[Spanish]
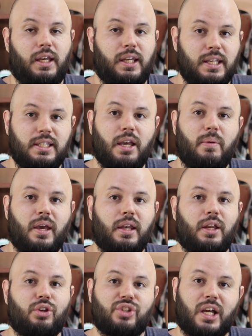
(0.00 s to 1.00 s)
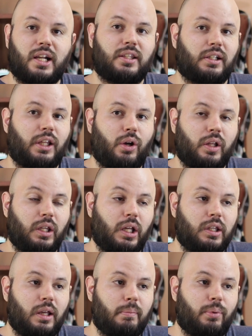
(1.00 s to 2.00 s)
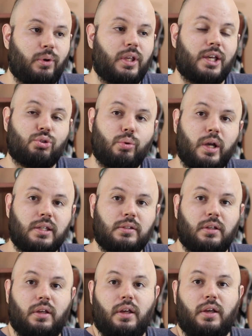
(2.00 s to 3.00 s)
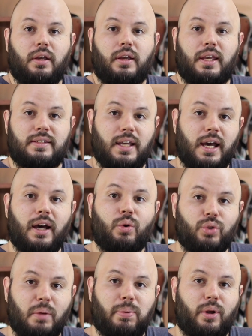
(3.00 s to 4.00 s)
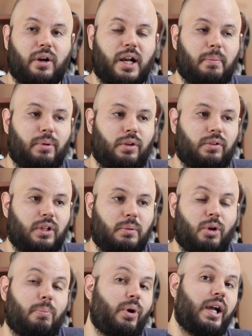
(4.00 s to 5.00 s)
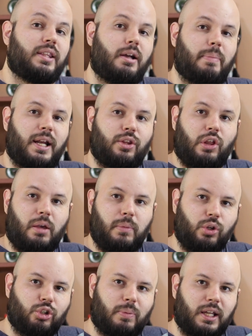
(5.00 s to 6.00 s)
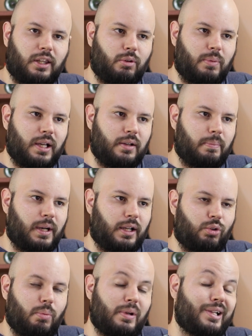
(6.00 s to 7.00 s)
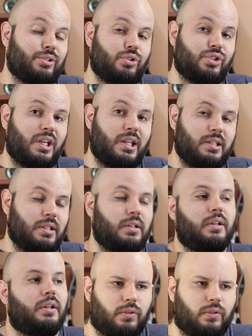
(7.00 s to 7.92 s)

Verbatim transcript: inicie bien y no sea restarteado antes de tiempo y a su vez que sea un deploy rápido. Si No puedes estar esperando 10 minutos para, tu, para que tu aplicación se inicie.